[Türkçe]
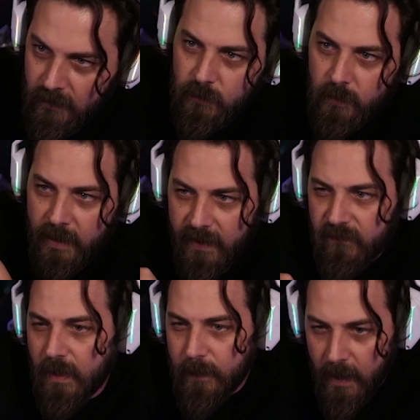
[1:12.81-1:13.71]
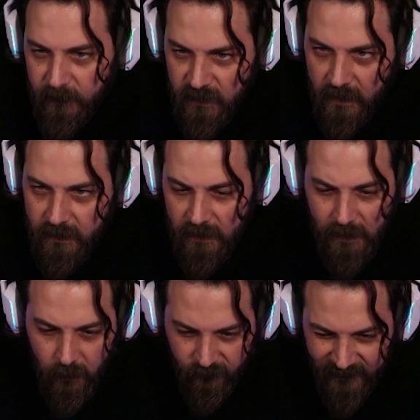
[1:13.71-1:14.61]
Sonra evde mi yapsak
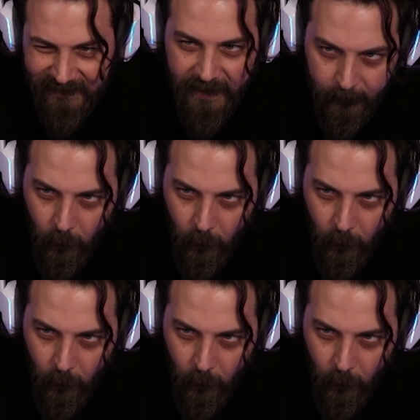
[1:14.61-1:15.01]
dedik. Hani fitren